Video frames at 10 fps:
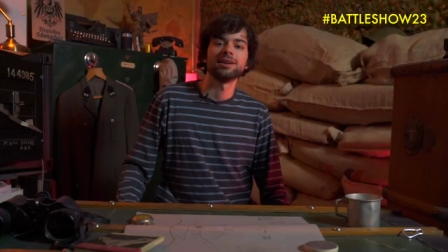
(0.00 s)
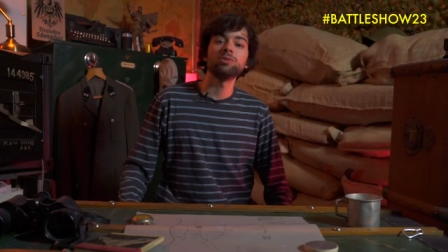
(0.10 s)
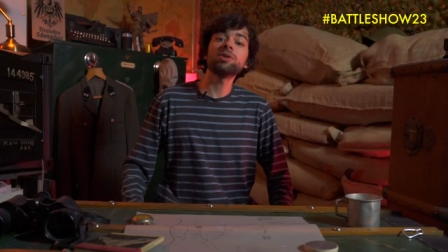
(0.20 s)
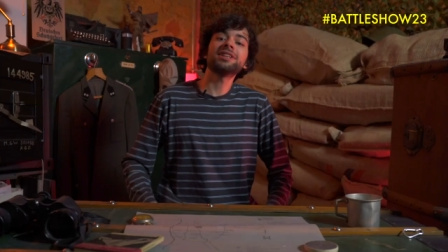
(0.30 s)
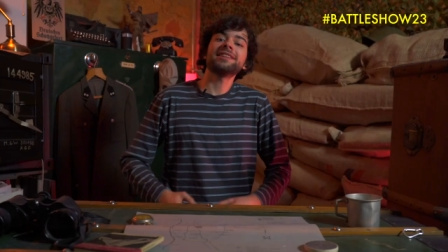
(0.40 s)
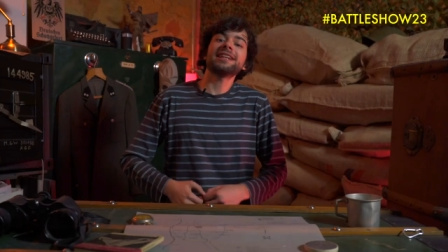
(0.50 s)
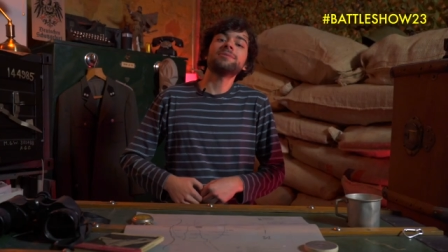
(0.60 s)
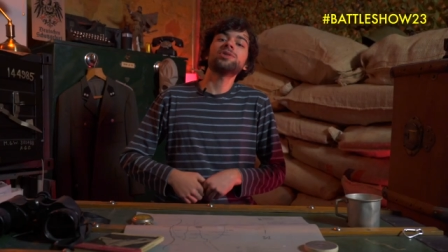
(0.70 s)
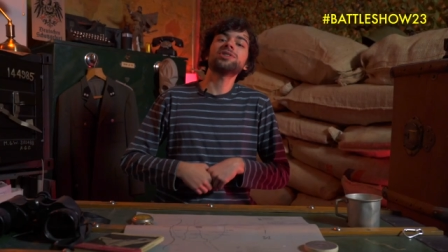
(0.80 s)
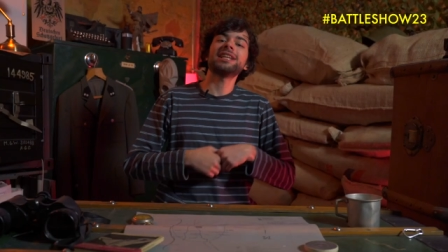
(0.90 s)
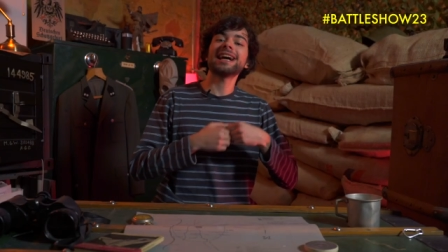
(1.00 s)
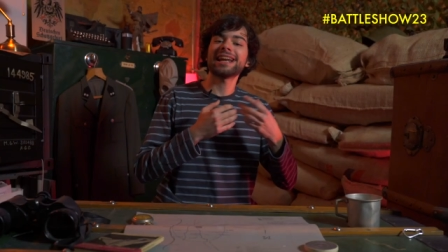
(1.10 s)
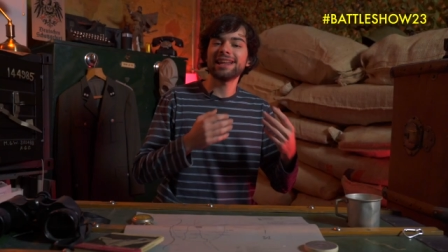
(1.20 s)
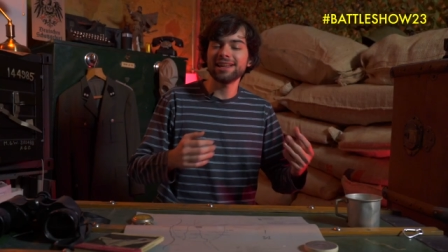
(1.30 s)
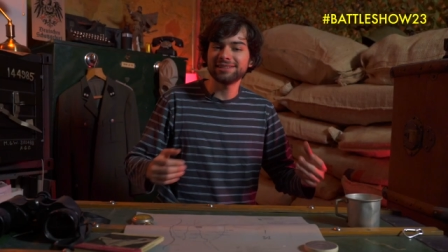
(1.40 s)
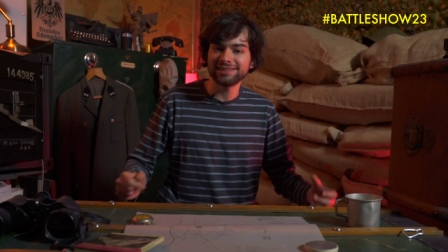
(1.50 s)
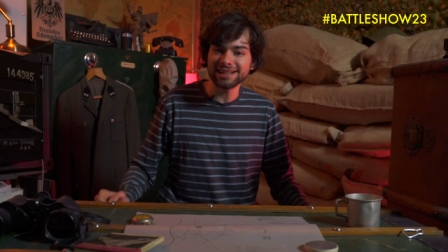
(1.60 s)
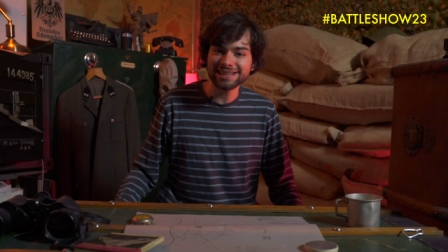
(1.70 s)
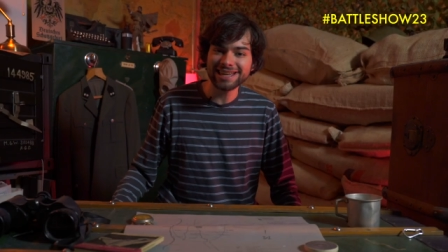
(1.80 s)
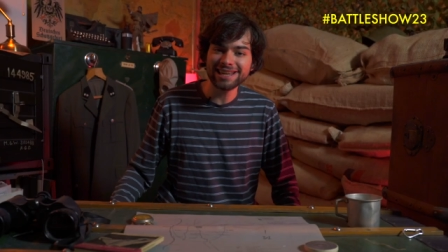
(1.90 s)
Luego tendríamos la granada
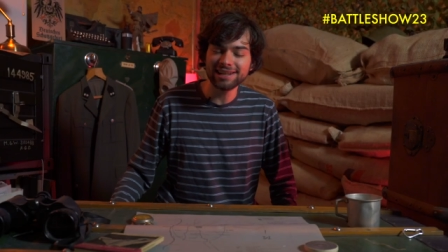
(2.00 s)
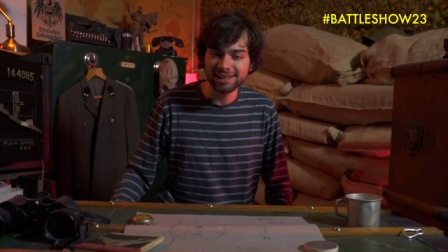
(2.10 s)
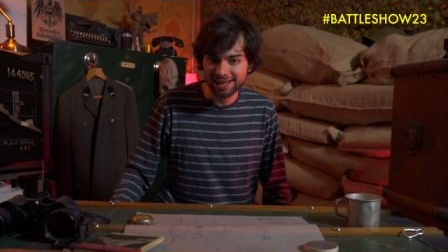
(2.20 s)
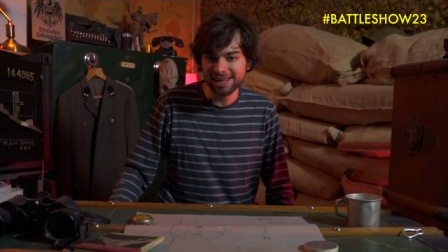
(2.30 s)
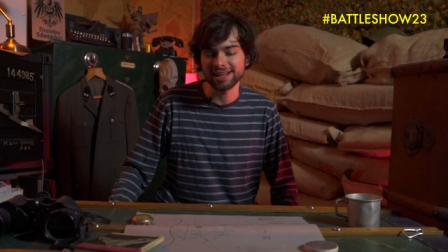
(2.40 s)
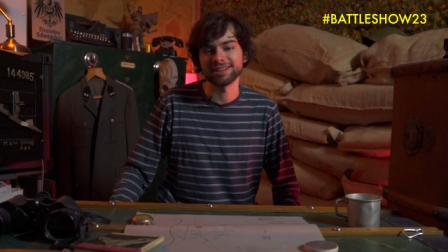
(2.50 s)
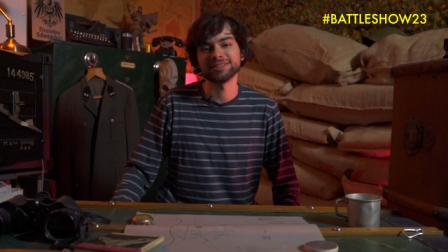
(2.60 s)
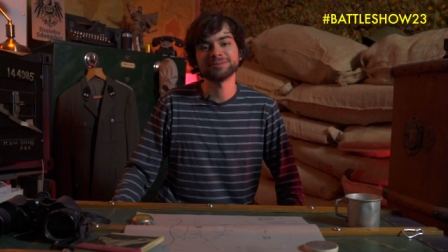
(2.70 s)
antitanque ligera.